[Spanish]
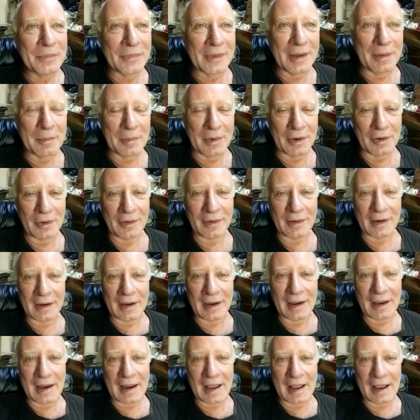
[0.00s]
y me los
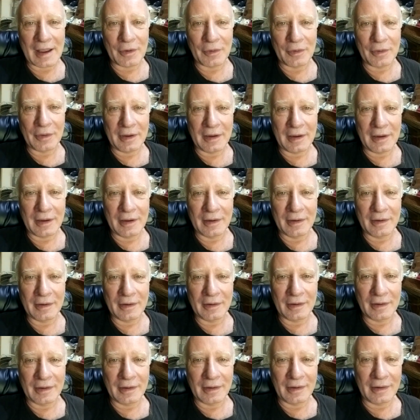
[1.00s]
regalaron y...
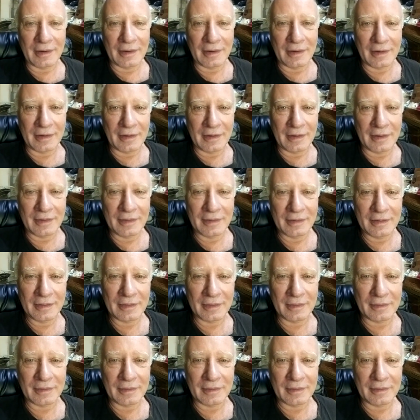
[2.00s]
Ah,